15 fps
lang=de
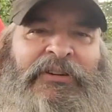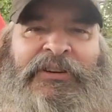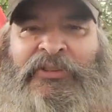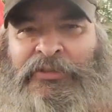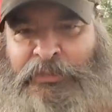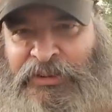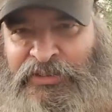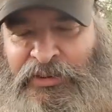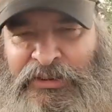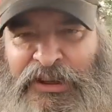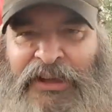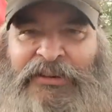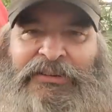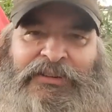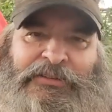und das mit
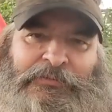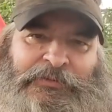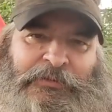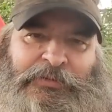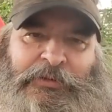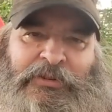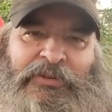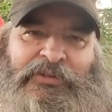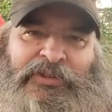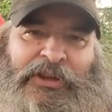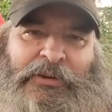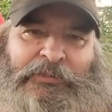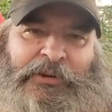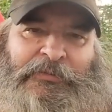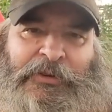Sicherheit nicht auf die
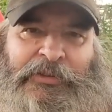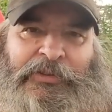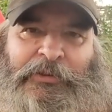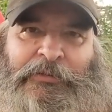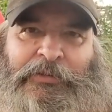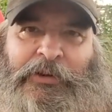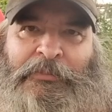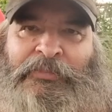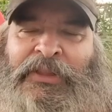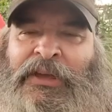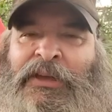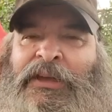Führungsebene von so Firmen.